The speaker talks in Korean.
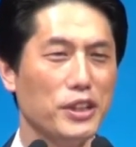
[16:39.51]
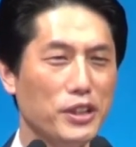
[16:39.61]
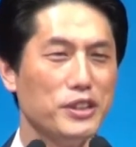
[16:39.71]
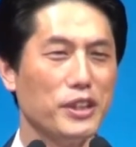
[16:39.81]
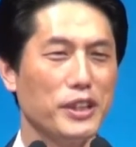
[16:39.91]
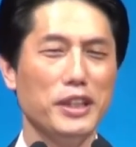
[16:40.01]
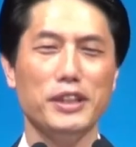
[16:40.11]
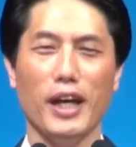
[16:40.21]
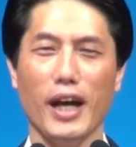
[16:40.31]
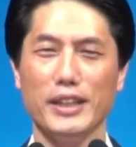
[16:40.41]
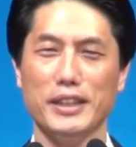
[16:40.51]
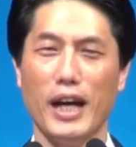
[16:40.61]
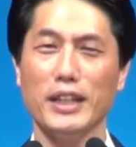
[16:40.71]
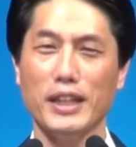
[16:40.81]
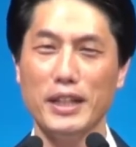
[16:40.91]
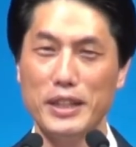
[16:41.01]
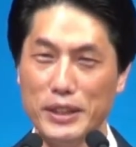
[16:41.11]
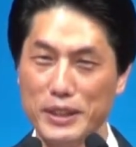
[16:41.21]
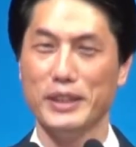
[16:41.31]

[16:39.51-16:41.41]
영역 이 세 가지는 항상 있을